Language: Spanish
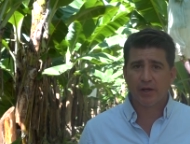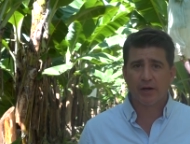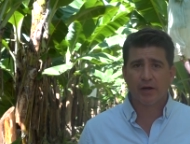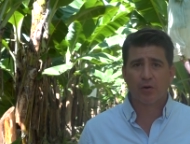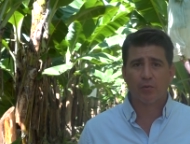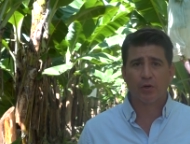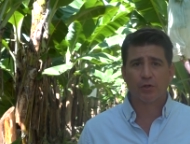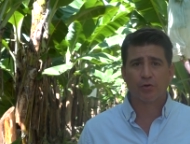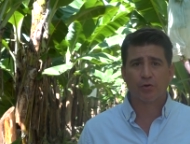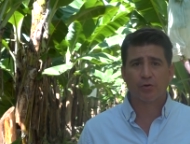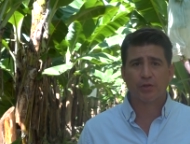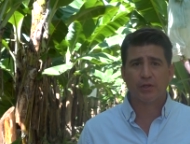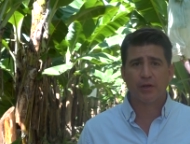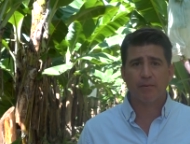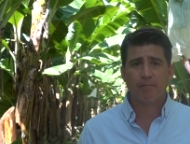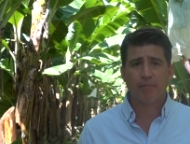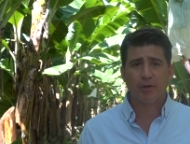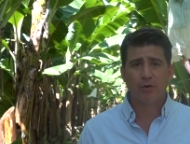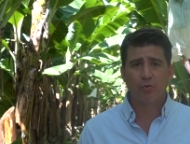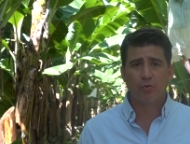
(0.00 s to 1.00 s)
R4T
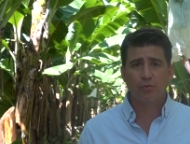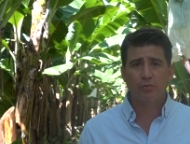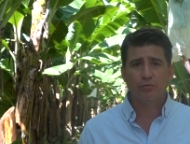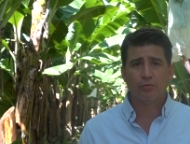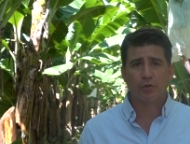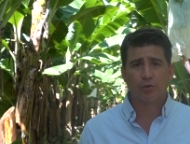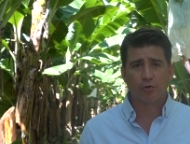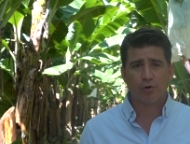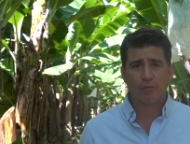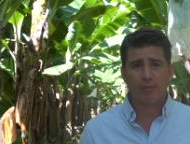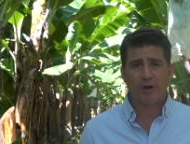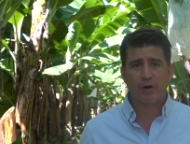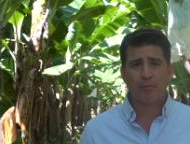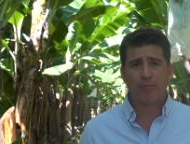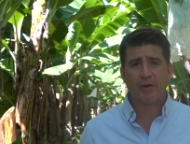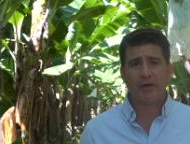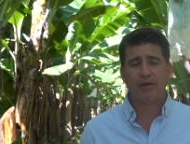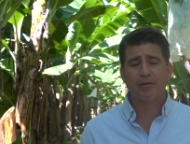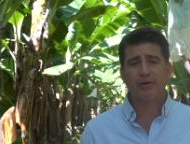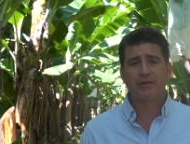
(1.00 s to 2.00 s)
en Perú, nuestro
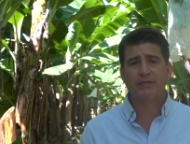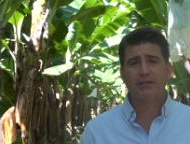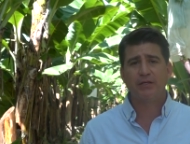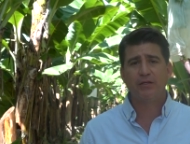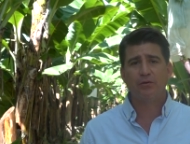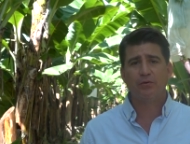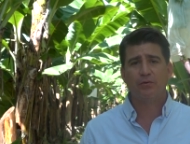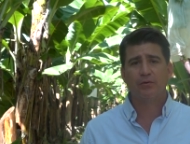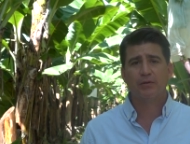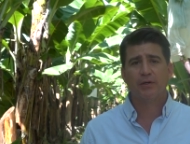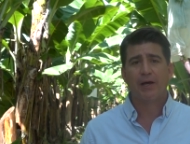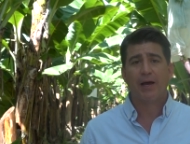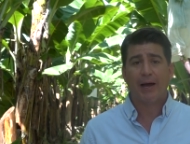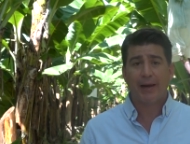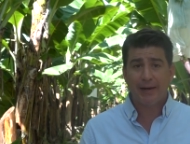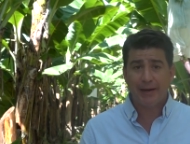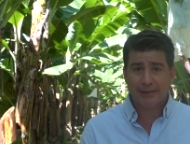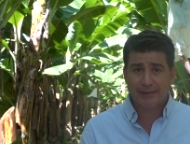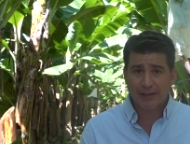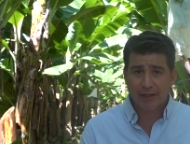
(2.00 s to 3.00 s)
hermano país vecino,
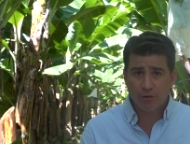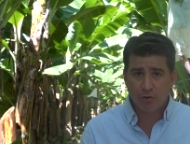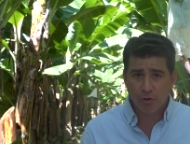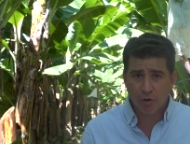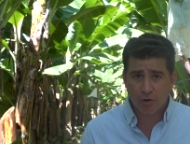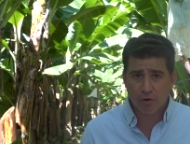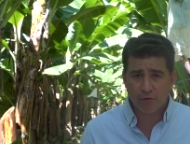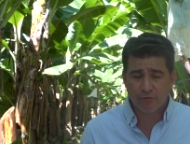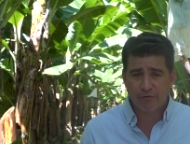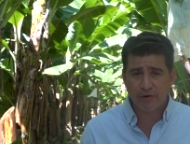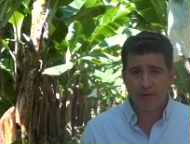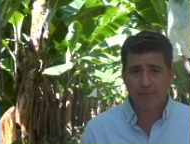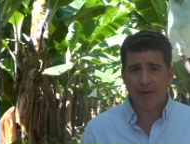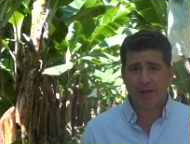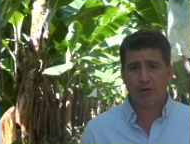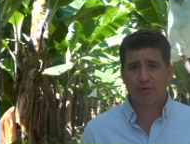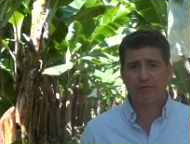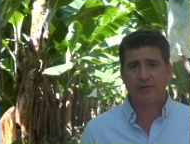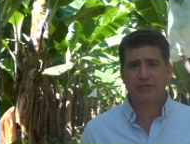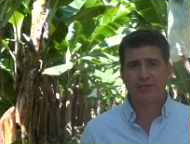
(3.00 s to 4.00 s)
alerta no
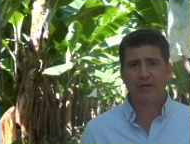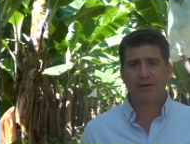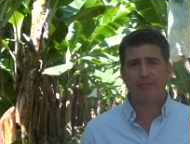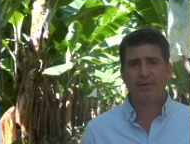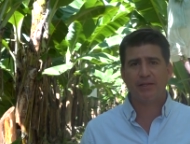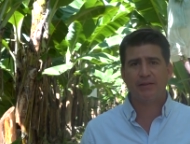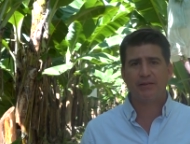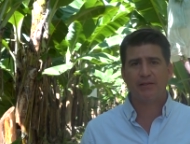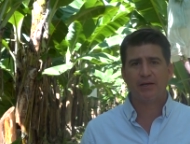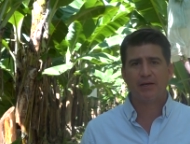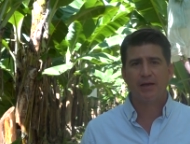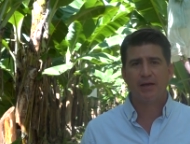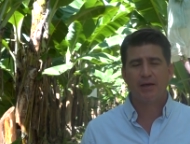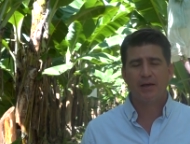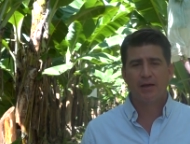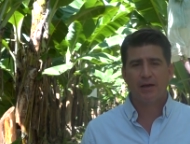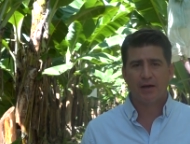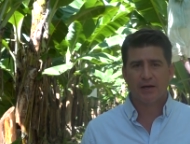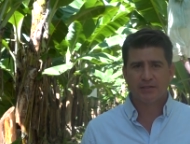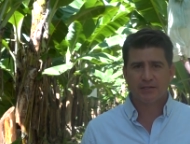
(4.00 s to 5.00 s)
confirmada oficialmente,
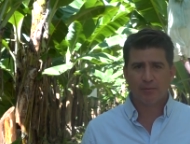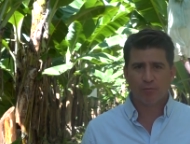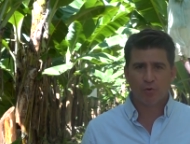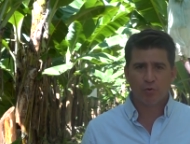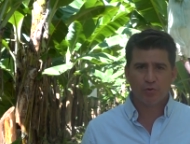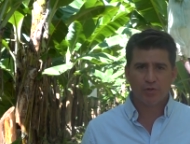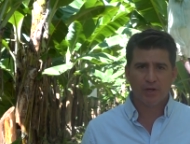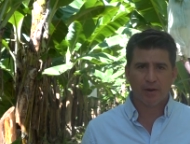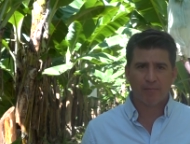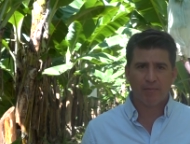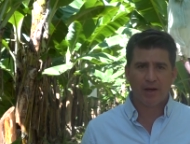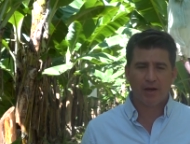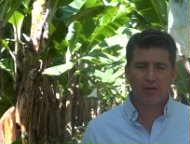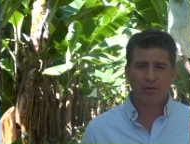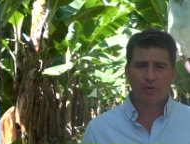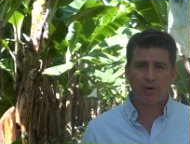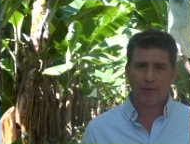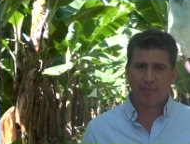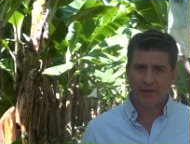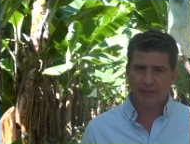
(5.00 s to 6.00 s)
hacemos un
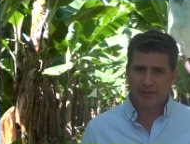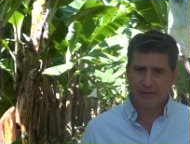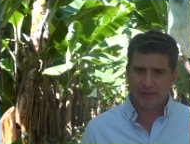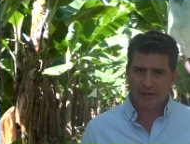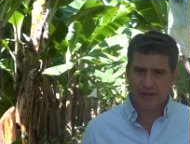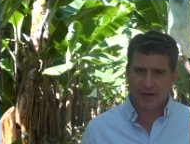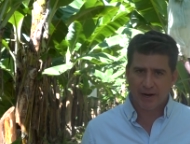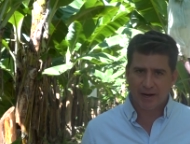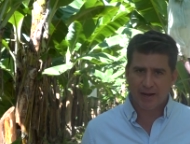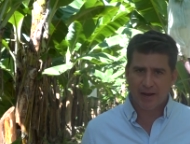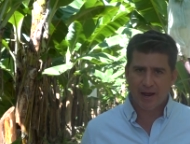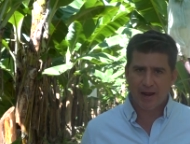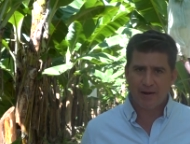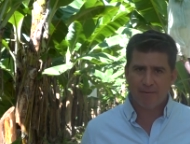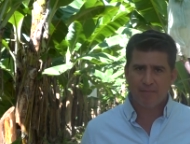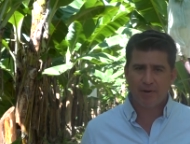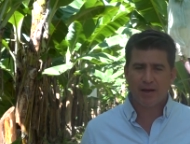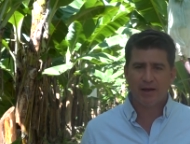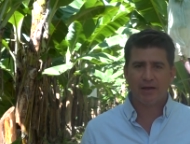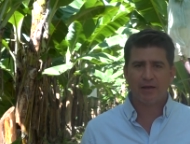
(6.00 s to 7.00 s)
llamado a mantener la
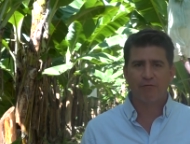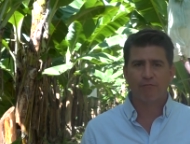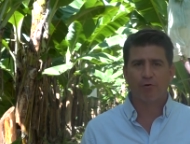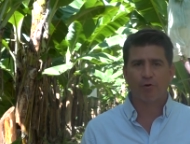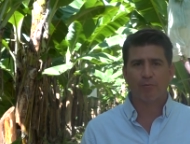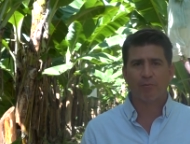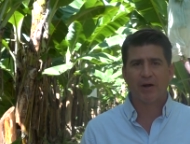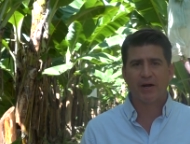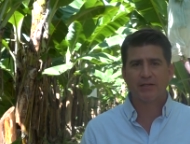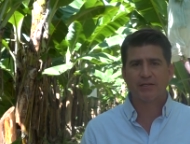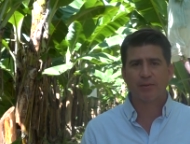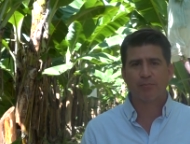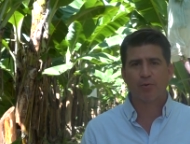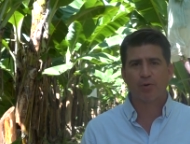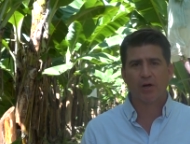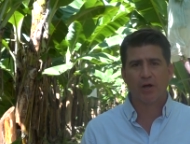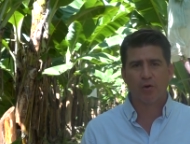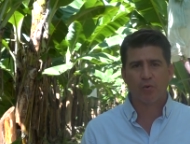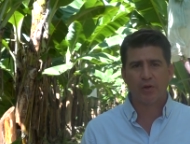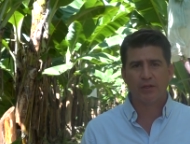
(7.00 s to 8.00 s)
calma e informarse
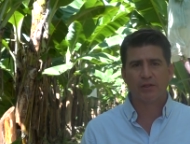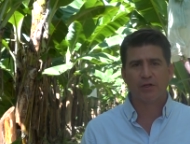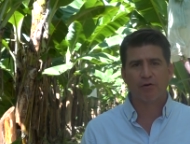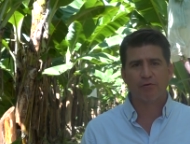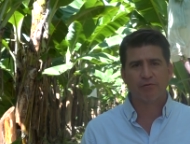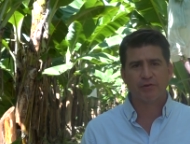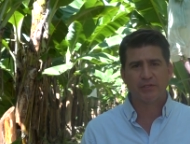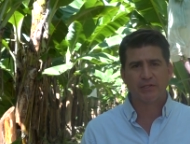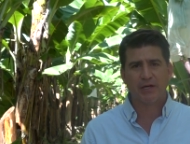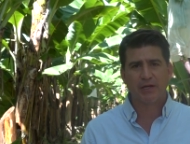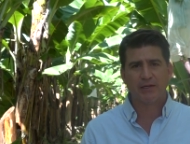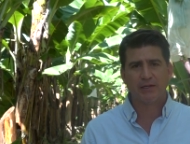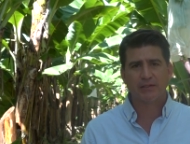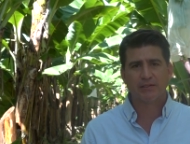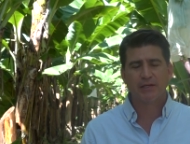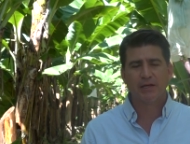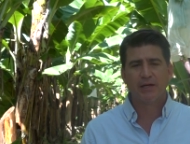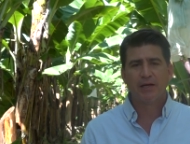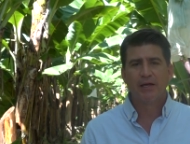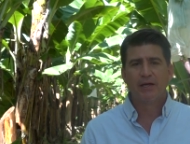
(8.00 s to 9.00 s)
por las cuentas
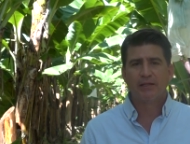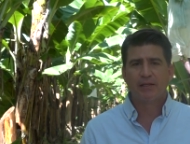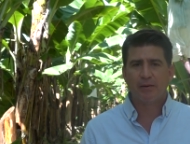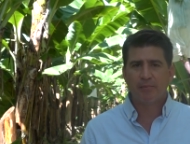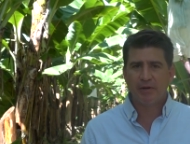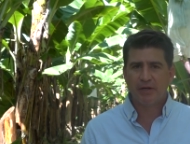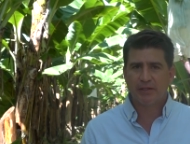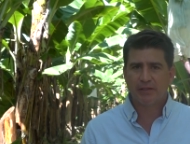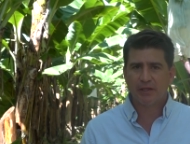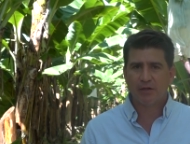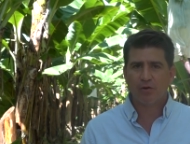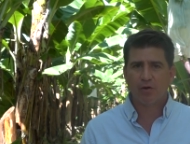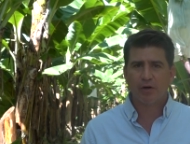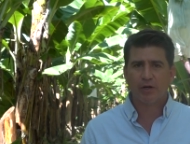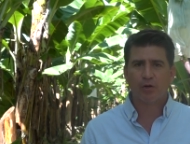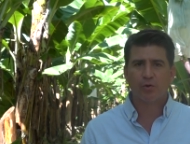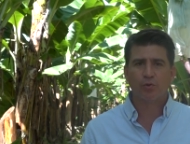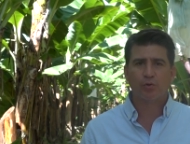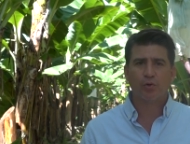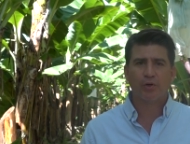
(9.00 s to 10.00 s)
oficiales del Ministerio de
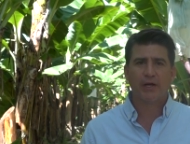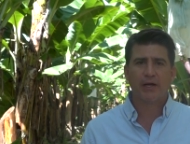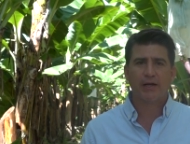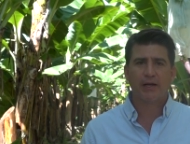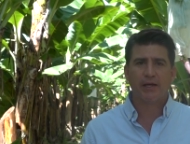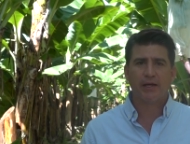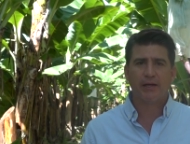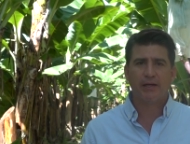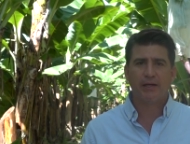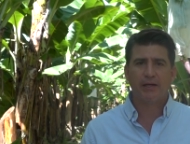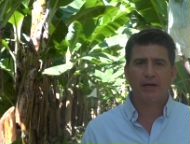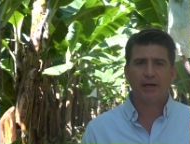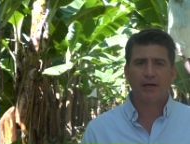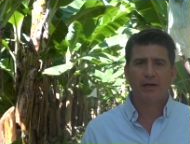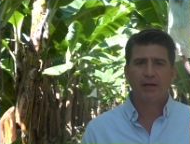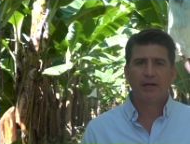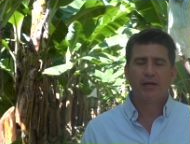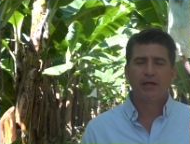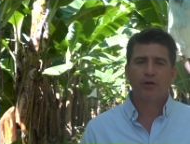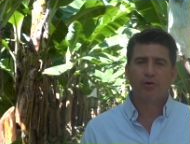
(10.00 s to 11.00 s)
Agricultura y Ganadería
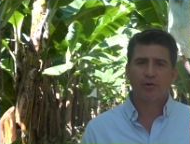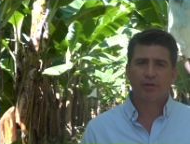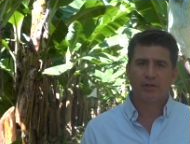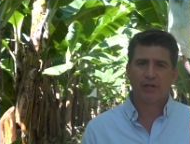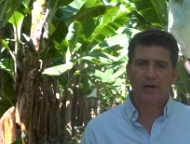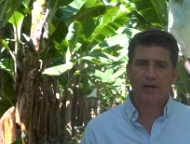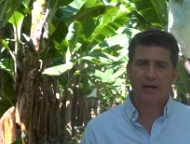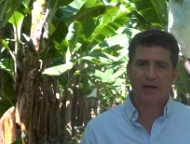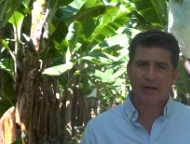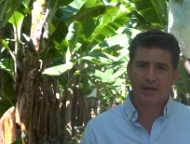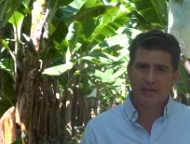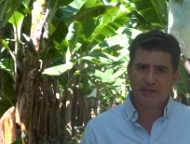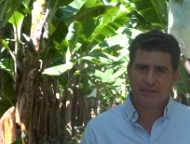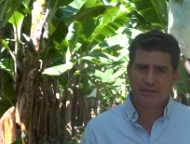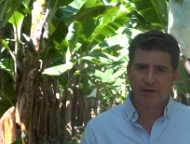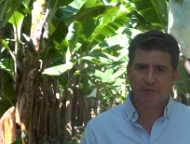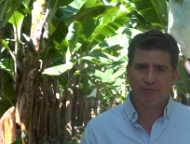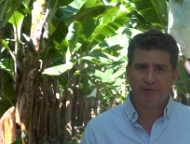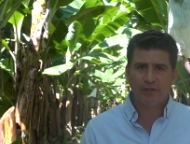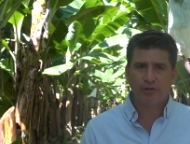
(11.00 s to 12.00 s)
y nuestra
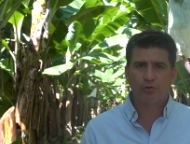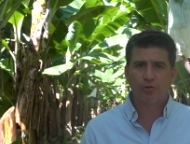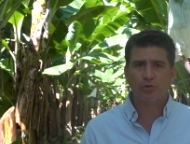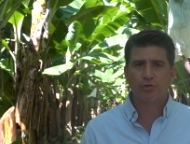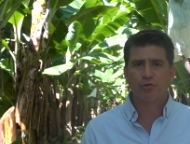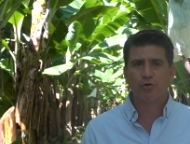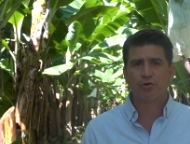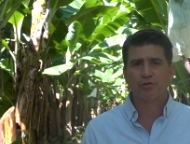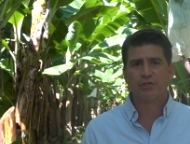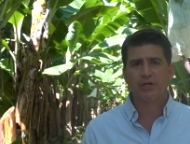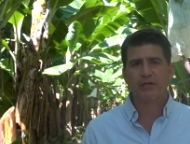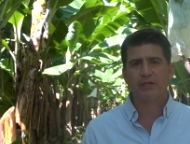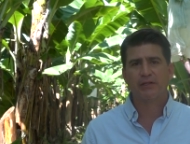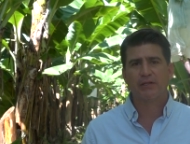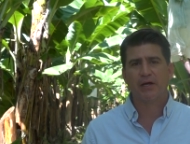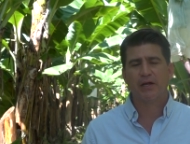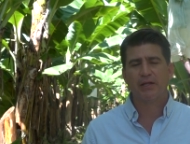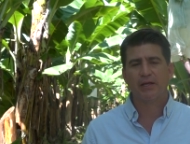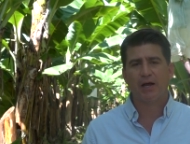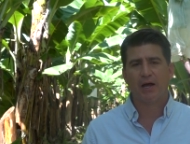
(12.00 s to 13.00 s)
agencia Fito y
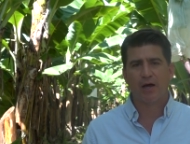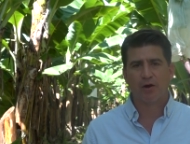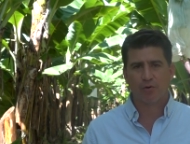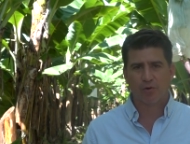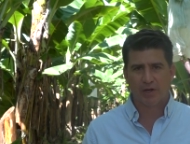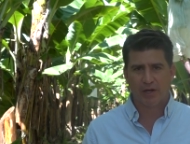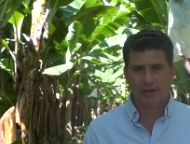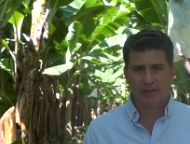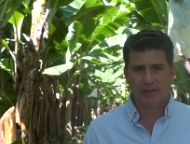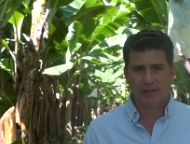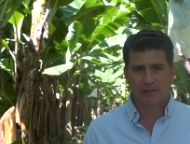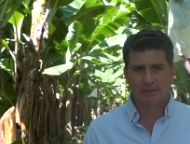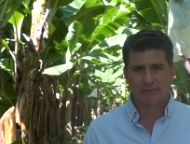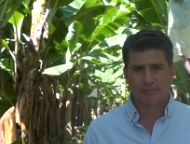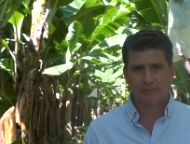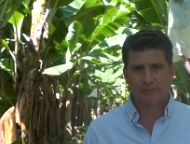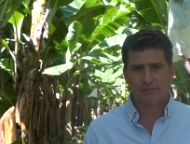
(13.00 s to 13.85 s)
Zoosanitaria Agrocalidad.